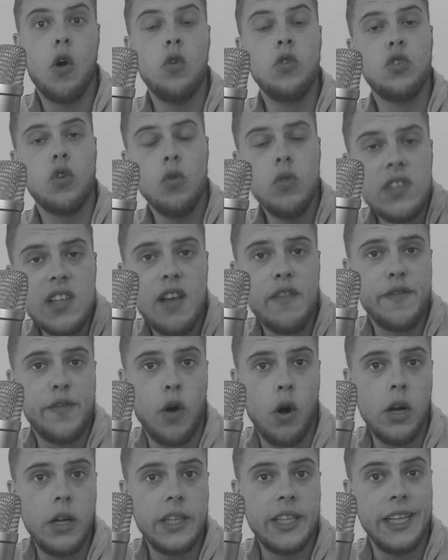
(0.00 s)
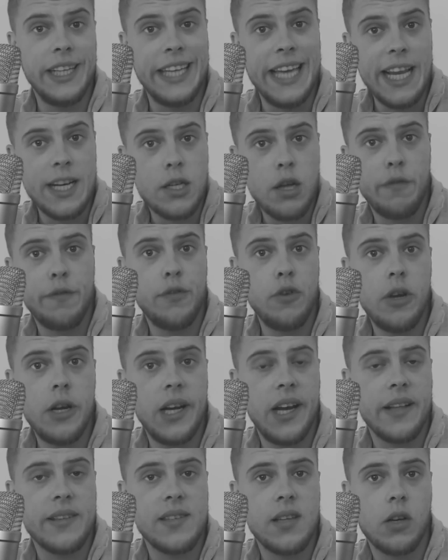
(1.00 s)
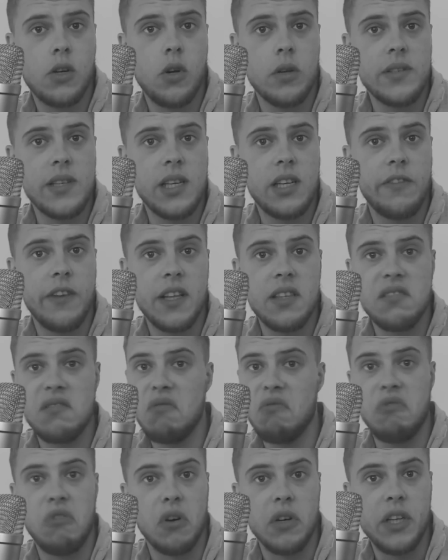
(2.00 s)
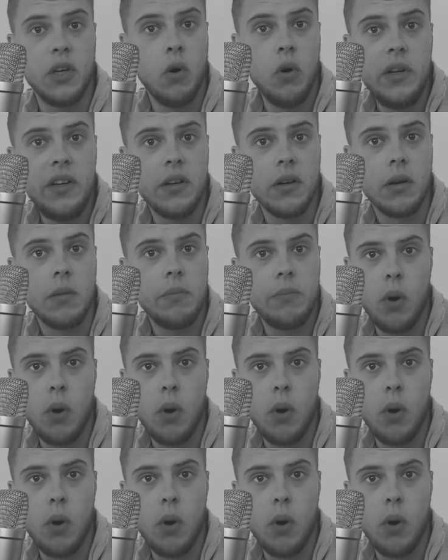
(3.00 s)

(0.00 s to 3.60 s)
Und unser Volk geht dafür in letzter Konsequenz vor die Hunde.